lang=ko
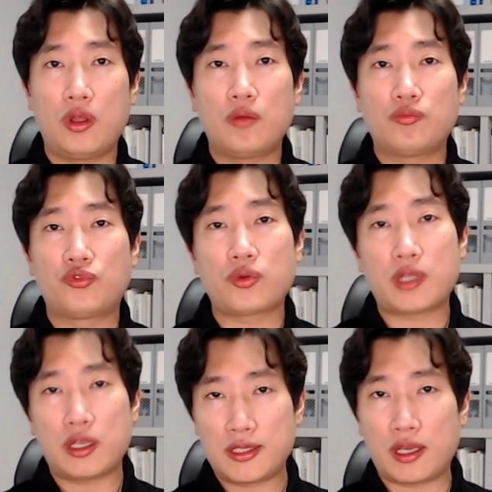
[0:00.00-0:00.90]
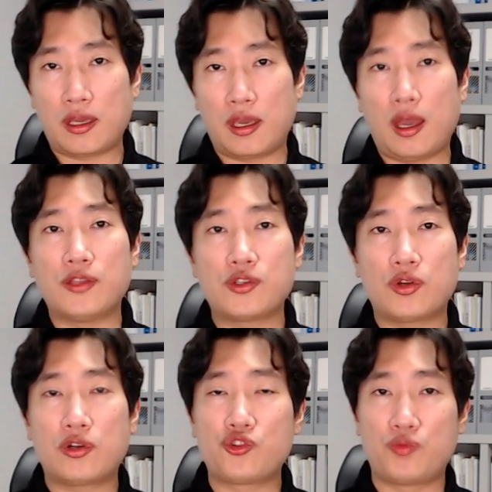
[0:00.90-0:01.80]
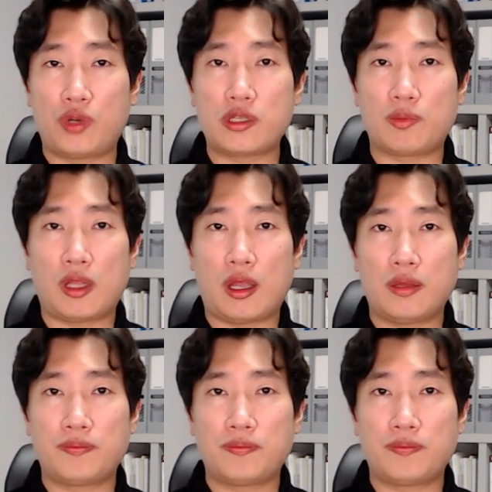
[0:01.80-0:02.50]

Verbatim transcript: 부동산 시장의 안정을 주문했습니다.